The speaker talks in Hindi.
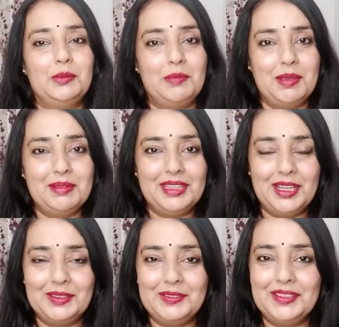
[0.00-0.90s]
तो मैं
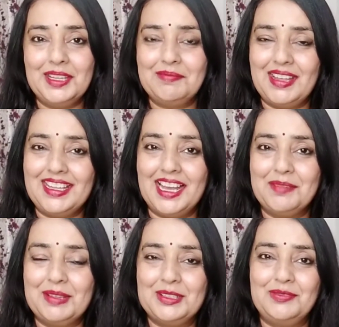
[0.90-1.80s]
बता दूँ कि मैं
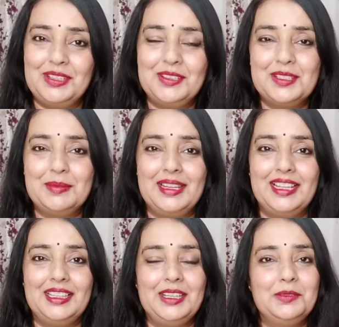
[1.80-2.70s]
यहाँ पर जो वीडियोज़
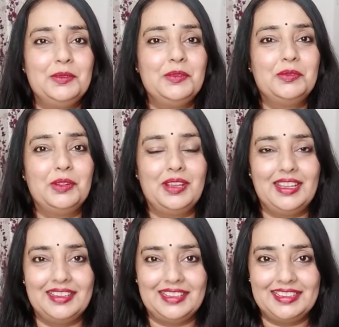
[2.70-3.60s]
बनाती हूँ वो
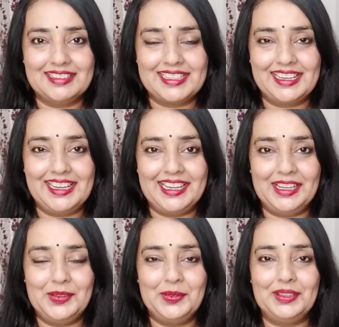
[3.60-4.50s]
हेयर केयर से
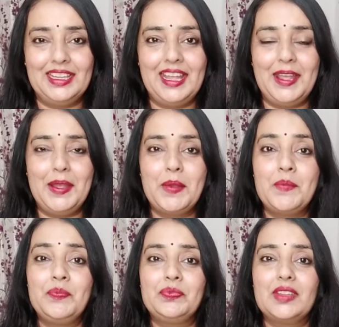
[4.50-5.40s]
रिलेटेड होती हैं
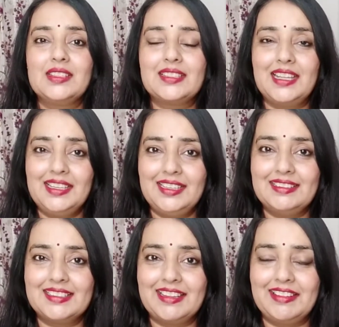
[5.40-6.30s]
स्किन
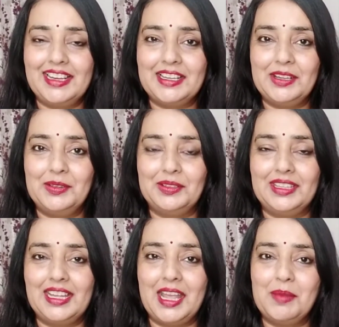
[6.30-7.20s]
केयर से रिलेटेड
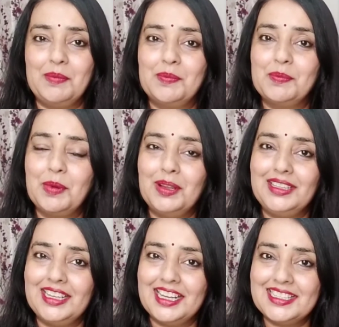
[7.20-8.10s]
होती हैं
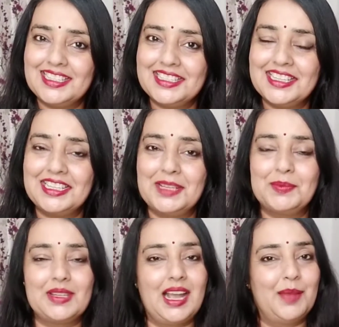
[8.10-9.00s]
बहुत ही अच्छे अच्छे
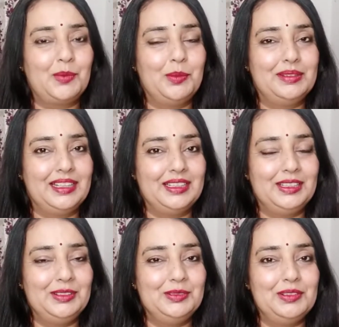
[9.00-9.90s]
टिप्स आपको
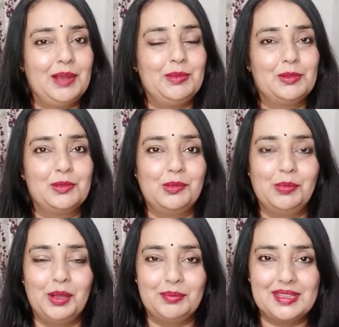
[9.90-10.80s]
बताती हूँ आप लोगों को
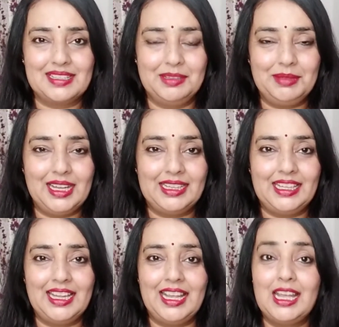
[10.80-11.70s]
बहुत पसंद भी
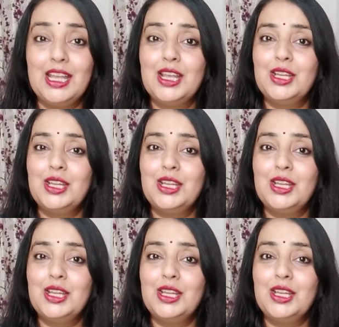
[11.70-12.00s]
आते हैं